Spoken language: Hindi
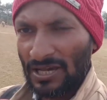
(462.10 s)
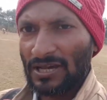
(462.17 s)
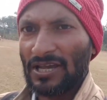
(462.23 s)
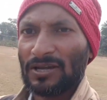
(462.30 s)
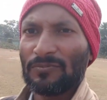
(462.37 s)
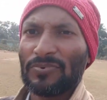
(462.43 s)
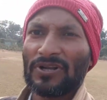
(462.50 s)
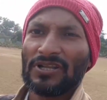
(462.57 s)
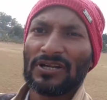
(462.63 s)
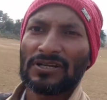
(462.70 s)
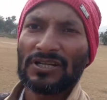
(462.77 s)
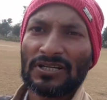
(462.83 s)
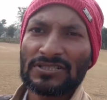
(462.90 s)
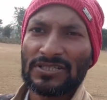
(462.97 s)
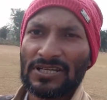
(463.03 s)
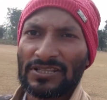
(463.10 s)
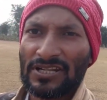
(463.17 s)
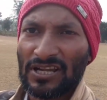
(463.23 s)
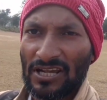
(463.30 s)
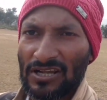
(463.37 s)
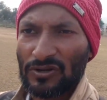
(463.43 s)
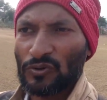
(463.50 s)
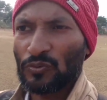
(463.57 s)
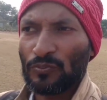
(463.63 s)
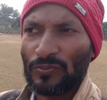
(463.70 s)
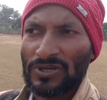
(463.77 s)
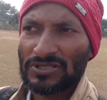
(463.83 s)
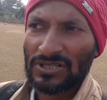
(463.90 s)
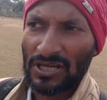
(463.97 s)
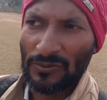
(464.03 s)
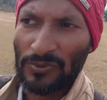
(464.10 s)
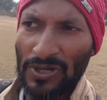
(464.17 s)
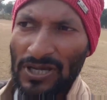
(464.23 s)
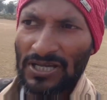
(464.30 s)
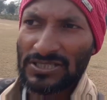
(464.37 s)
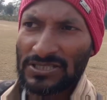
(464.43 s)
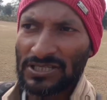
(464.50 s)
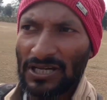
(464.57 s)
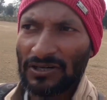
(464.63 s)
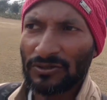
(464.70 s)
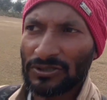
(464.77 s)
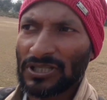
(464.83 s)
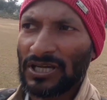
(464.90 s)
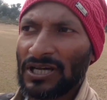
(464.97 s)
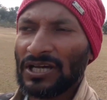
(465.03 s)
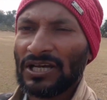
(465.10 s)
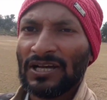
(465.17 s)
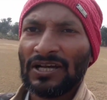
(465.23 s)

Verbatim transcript: एक पर्यटक क्षेत्र के रूप में इसका विकास क्या होता